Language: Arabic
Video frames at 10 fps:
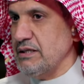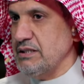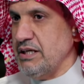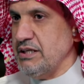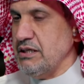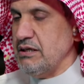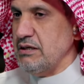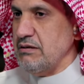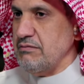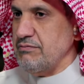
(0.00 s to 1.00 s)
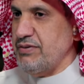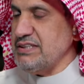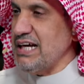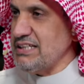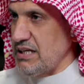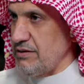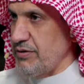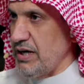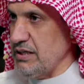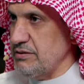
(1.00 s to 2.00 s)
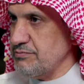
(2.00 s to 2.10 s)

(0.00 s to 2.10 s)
يعني فتحت افاق